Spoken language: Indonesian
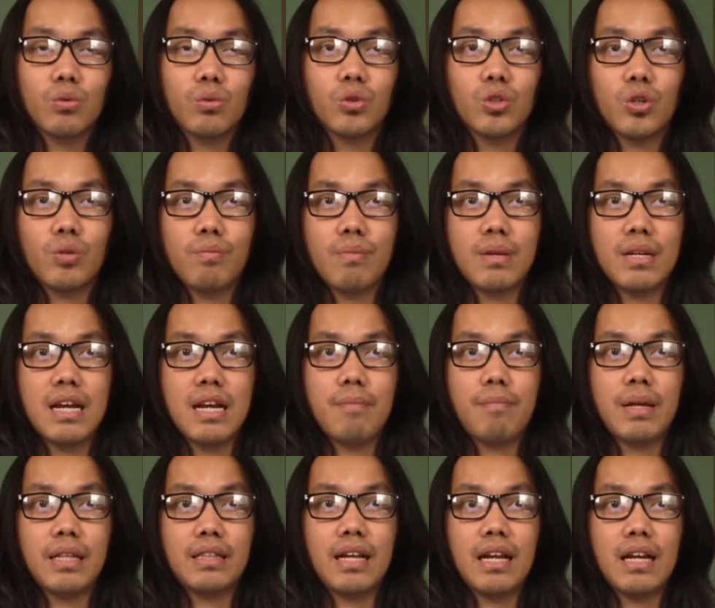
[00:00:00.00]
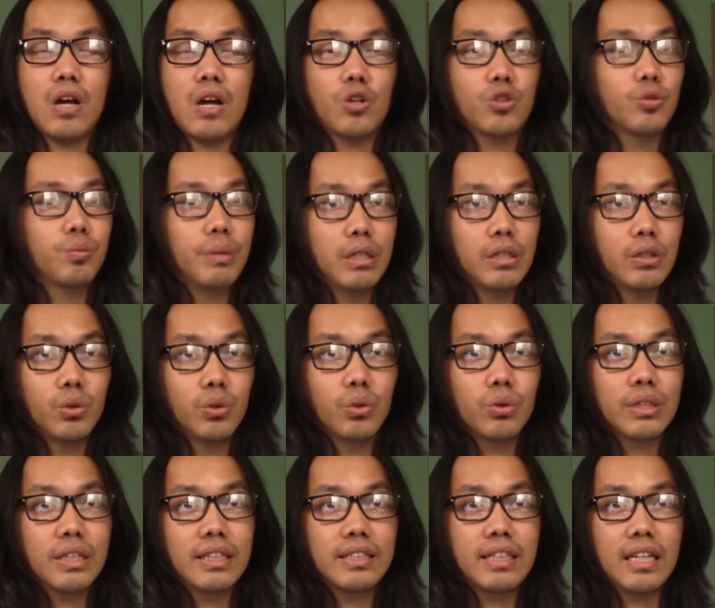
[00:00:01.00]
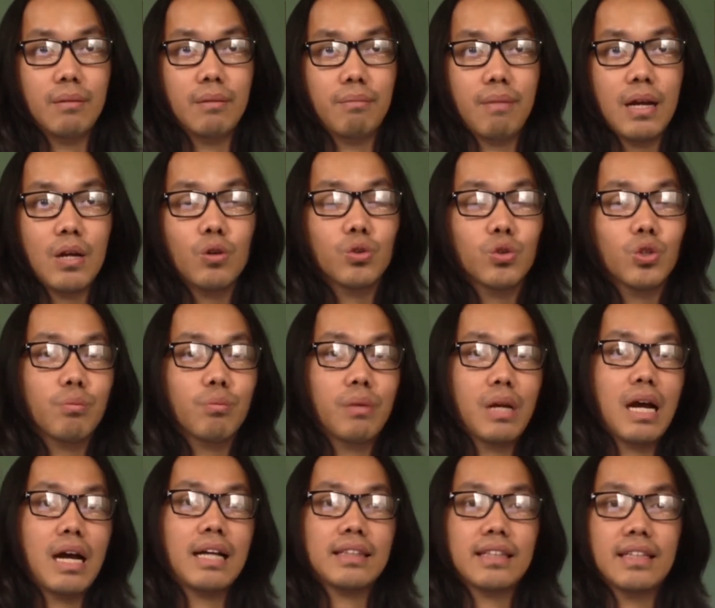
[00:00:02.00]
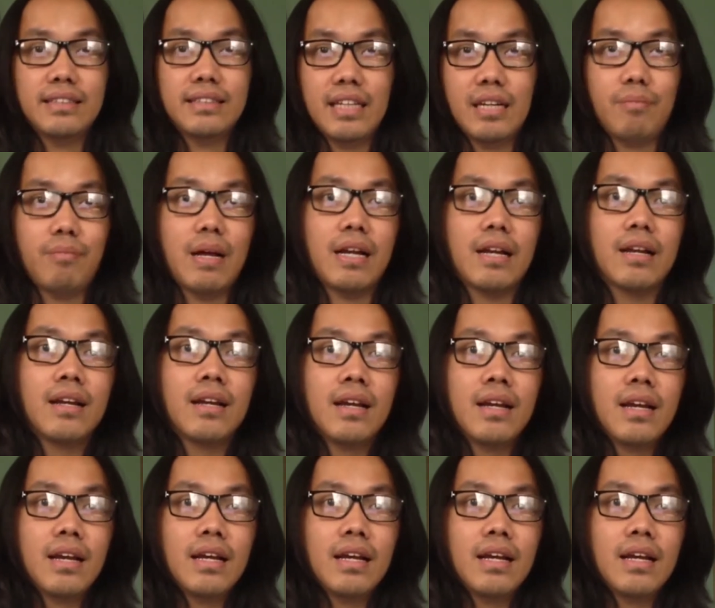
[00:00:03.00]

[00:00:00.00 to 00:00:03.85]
untuk mendapatkan Ausbildung di Jerman untuk berangkat ke Jerman.